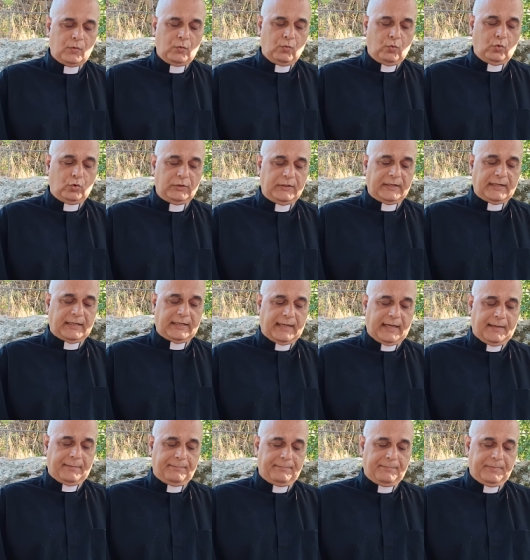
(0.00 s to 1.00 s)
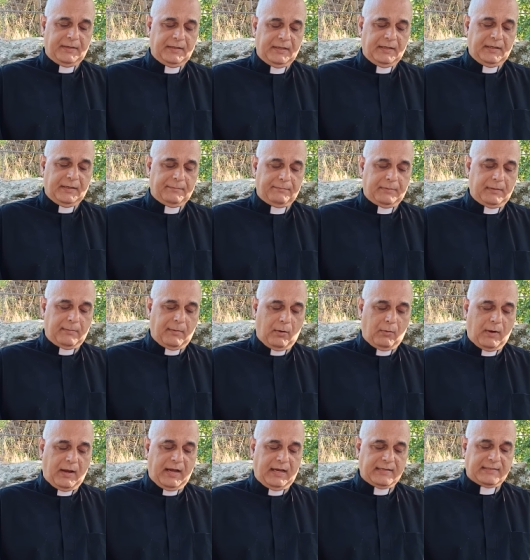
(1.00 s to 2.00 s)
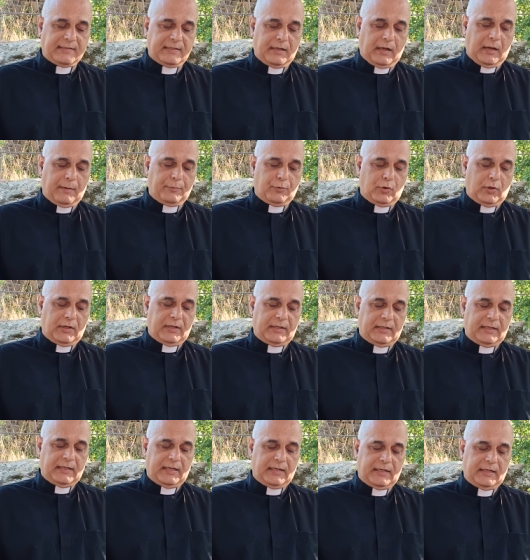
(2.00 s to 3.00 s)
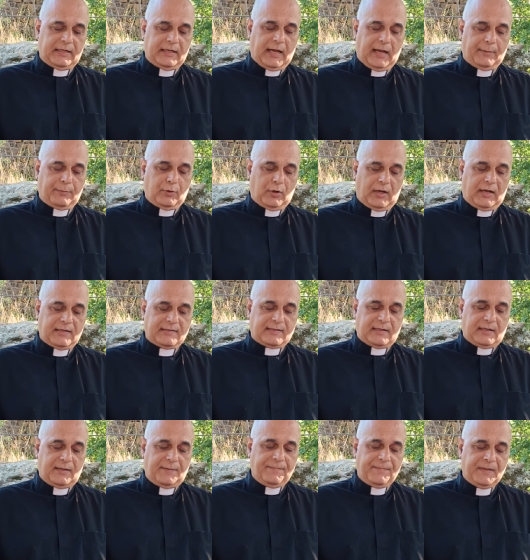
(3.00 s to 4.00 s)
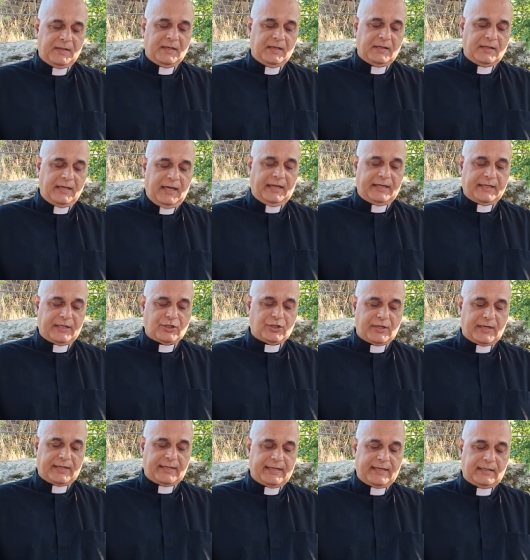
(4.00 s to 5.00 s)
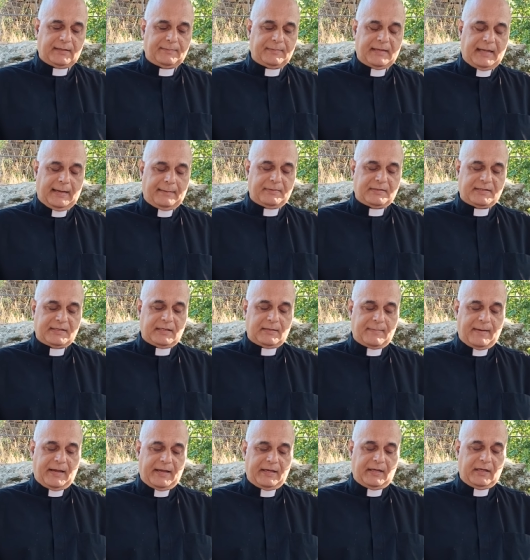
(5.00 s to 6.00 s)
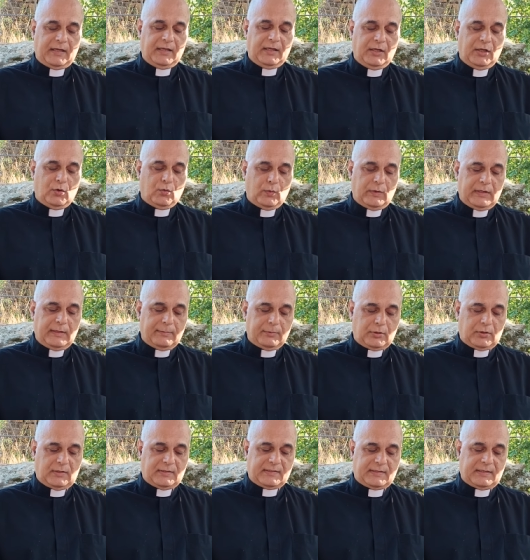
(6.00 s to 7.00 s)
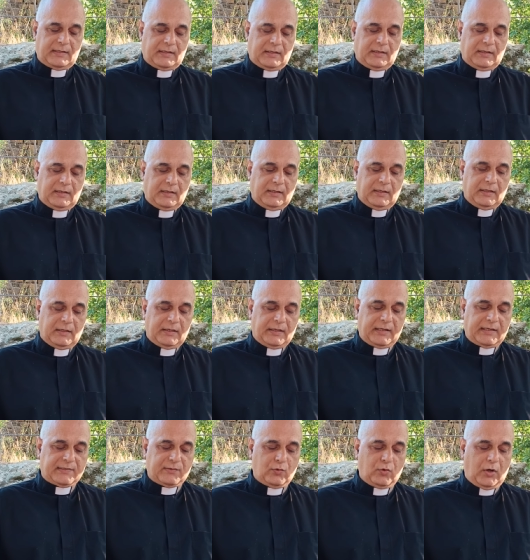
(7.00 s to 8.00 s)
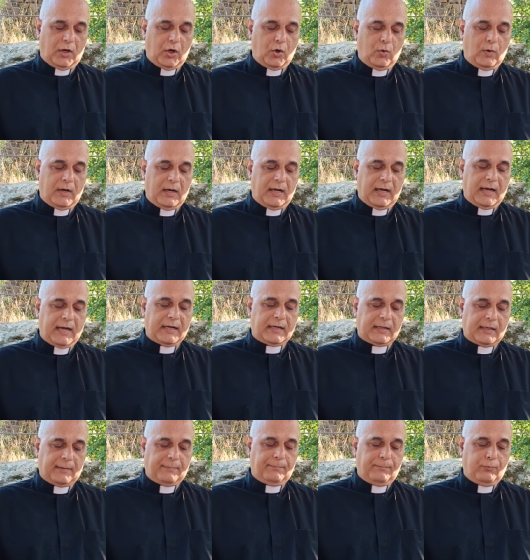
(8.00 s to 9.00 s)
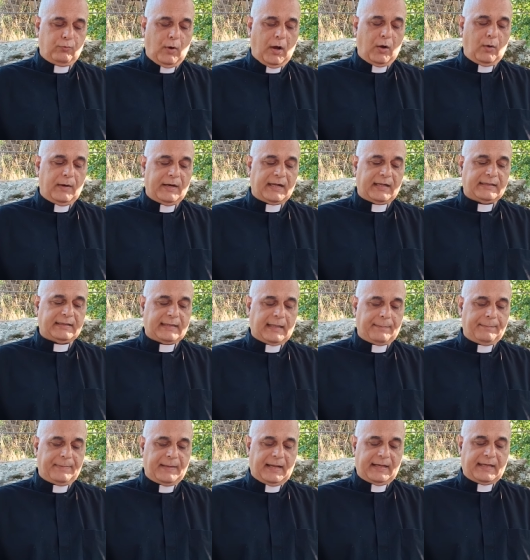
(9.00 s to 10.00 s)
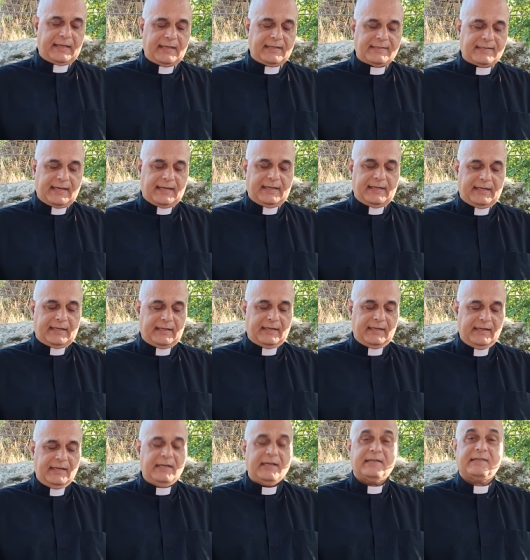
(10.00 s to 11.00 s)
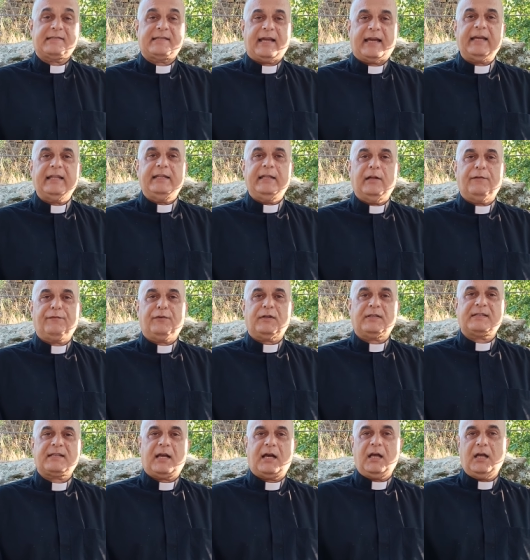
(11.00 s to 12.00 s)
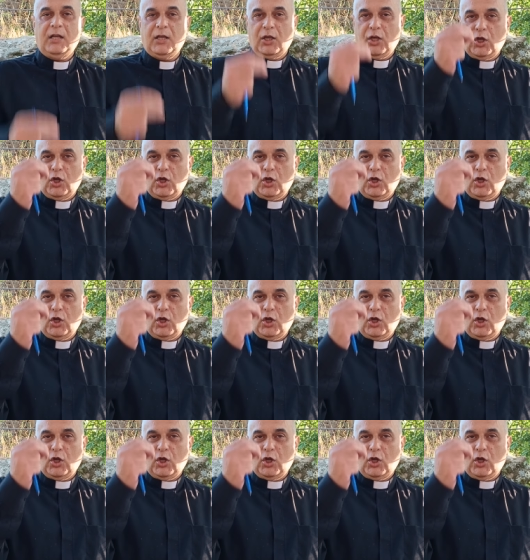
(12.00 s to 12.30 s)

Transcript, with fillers: وقولي للاب بالمواعظ اللي عم اللي عم يوعظها يحكي الشغلات من اللي عم بتصير معك واللي بتخصك يسوع هو الرب وهو رتب لك ذلك استغل الفرصة